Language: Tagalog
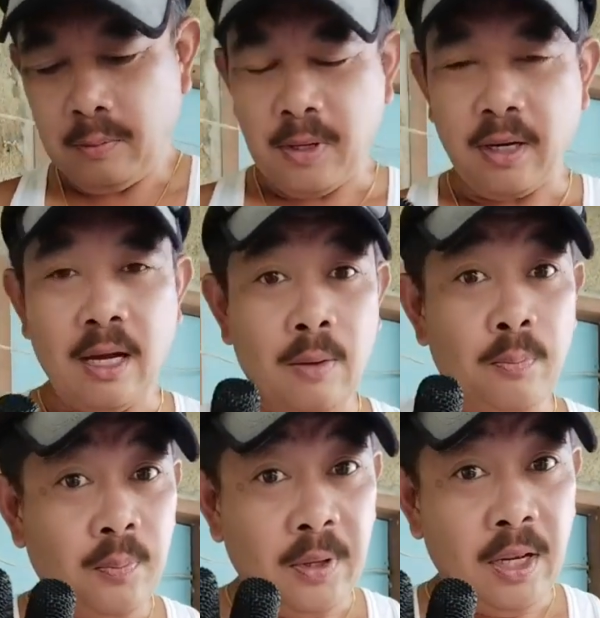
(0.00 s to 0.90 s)
Pag uh,
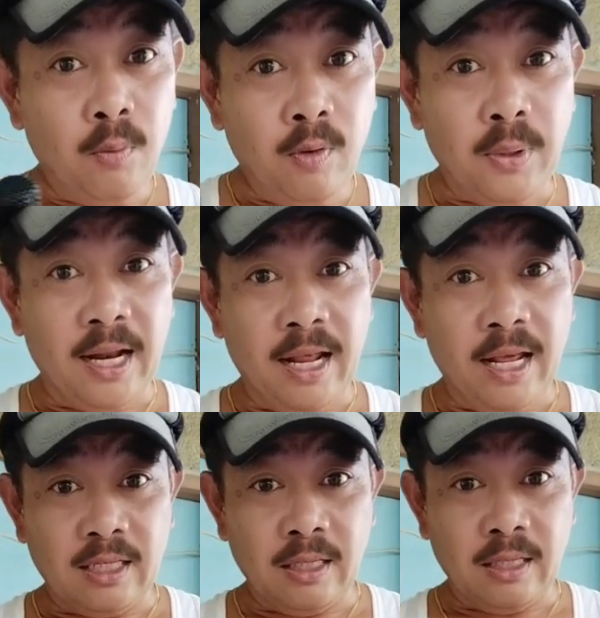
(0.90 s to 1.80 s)
pwede mo pa
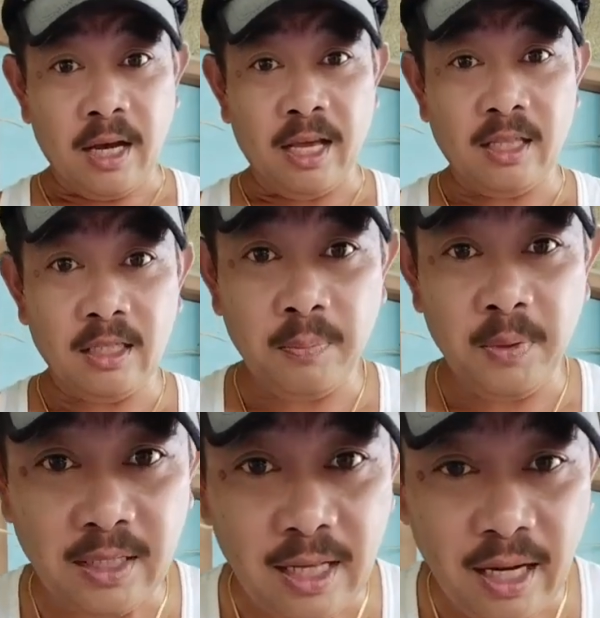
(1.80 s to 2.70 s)
dalhin sa mga kahit sa
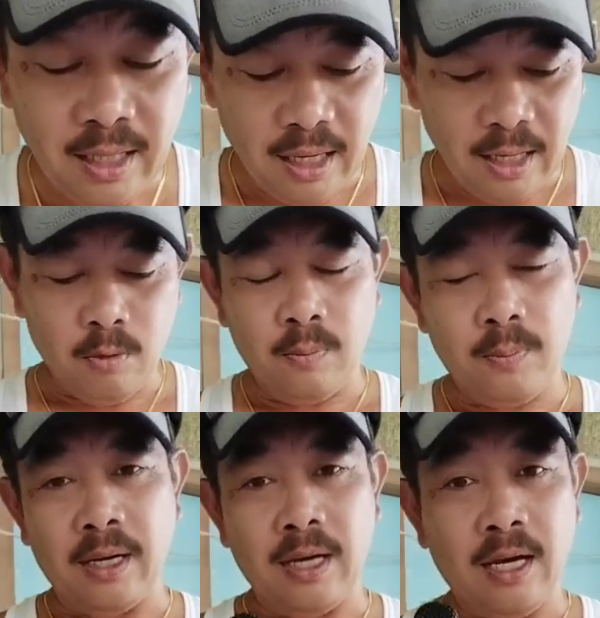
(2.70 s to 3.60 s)
bits dalin-dalin mo
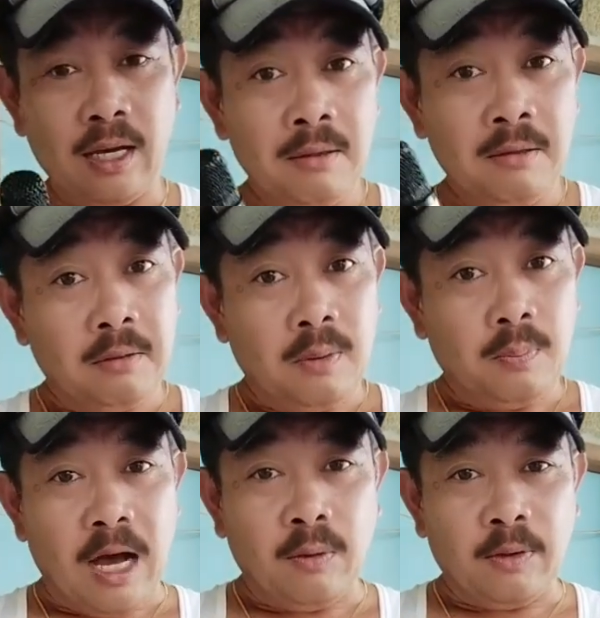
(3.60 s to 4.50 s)
pag nag
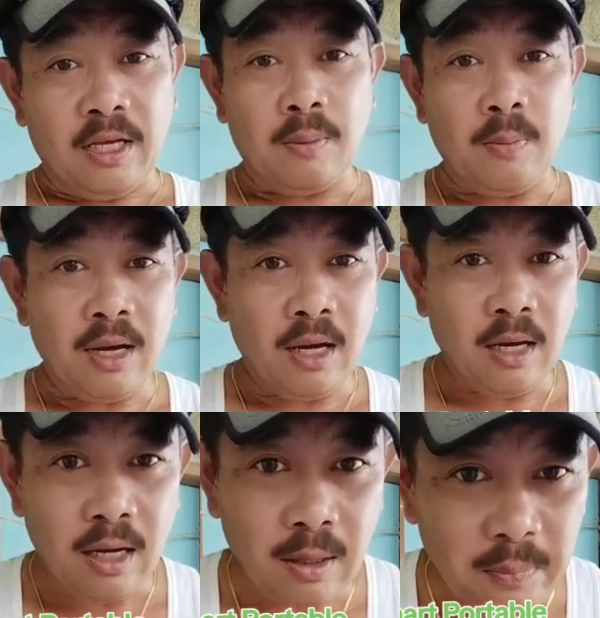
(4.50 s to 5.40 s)
outing ng mga
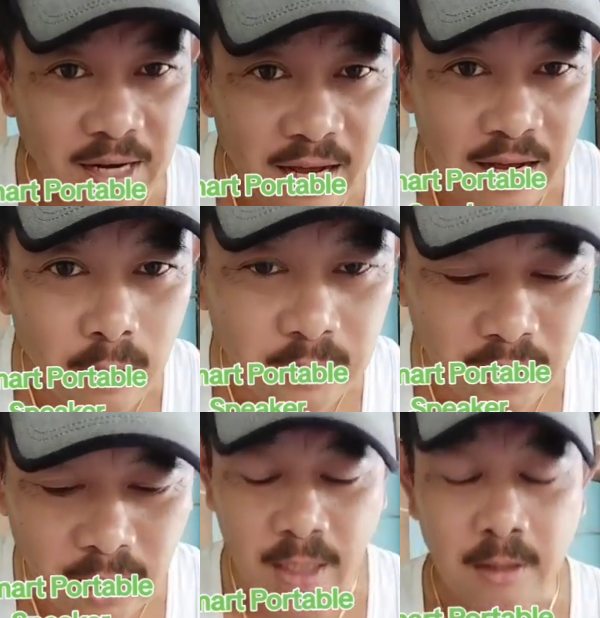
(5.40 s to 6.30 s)
biglang
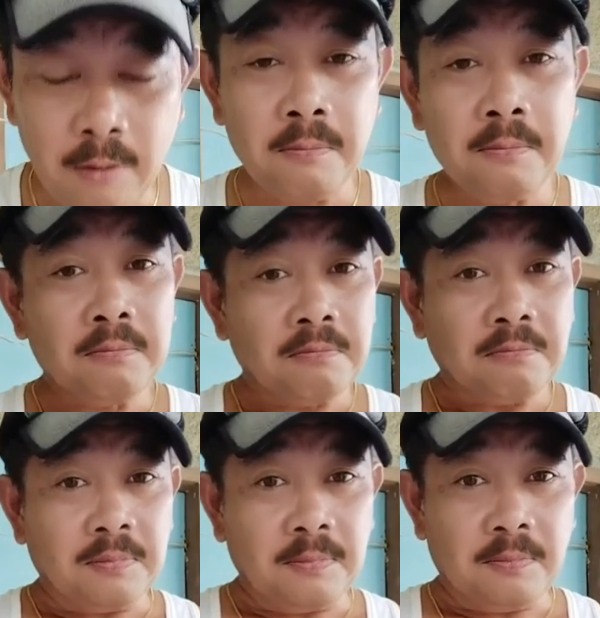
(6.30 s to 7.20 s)
outing,
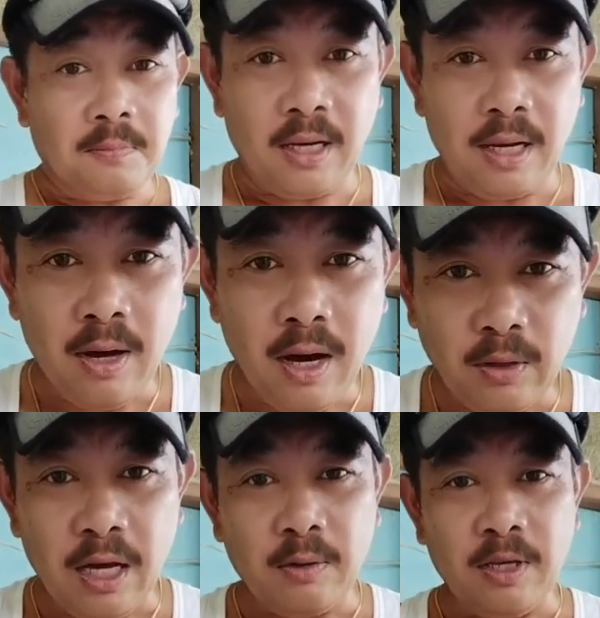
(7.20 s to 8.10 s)

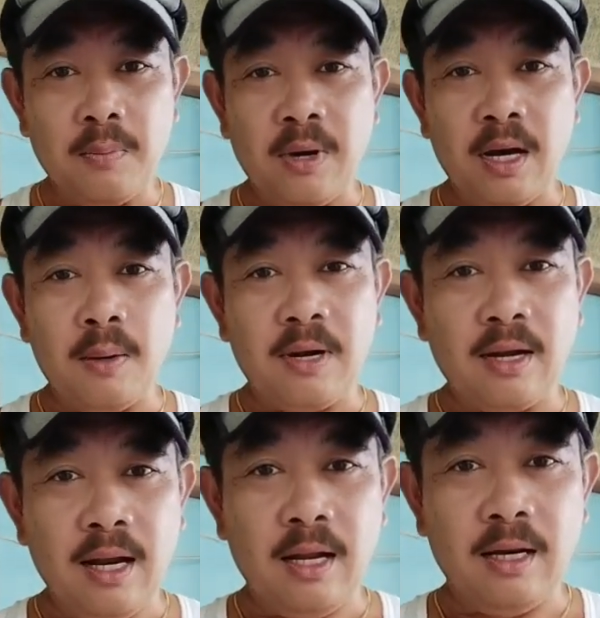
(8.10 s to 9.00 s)
mag-outing-outing ng mga
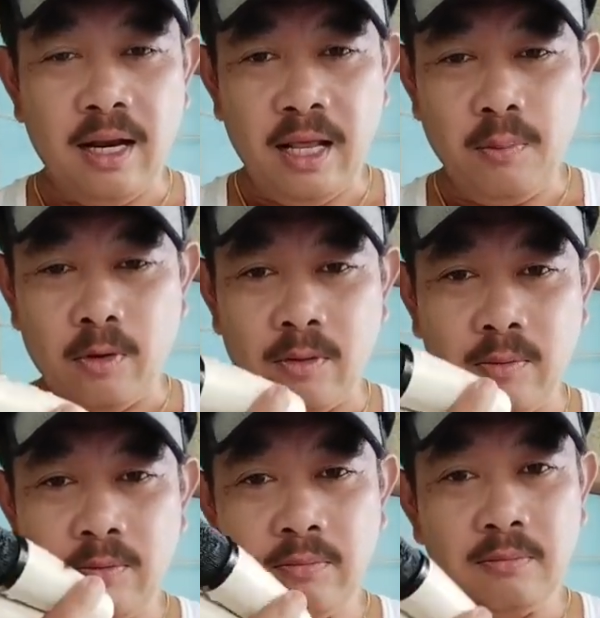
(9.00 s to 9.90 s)
barkada, dalhin mo.
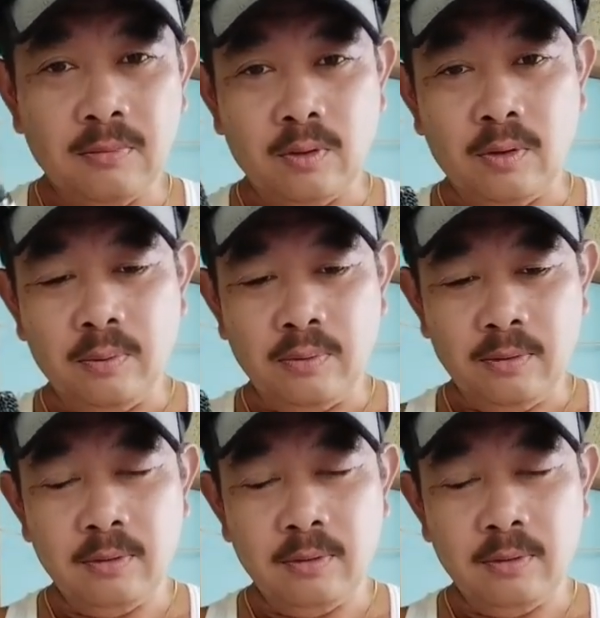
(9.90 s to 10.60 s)
Oh.